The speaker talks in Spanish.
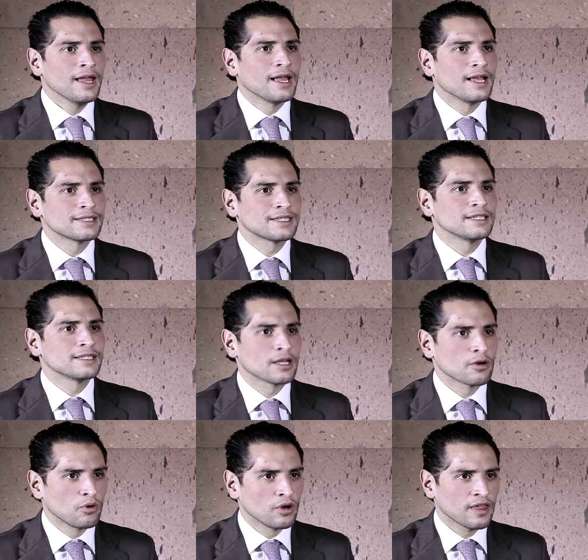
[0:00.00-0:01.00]
esa
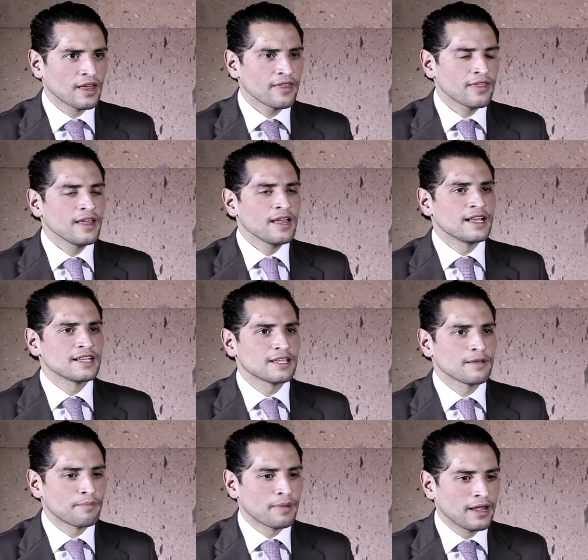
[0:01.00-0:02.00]
inseguridad,
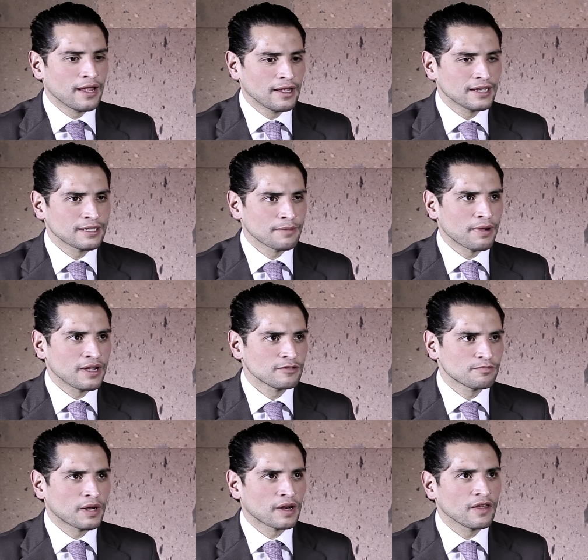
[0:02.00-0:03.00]
ese,
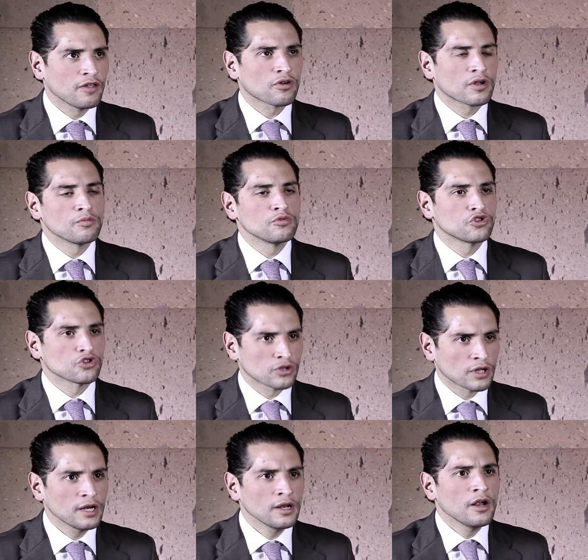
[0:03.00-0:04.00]
país perdido que muchos
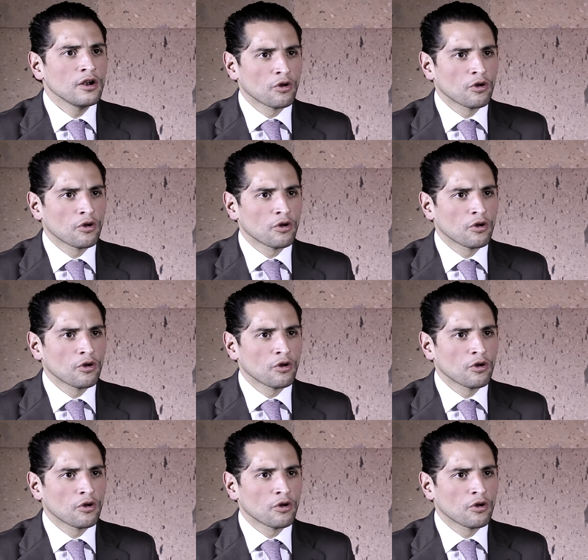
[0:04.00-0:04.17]
creen,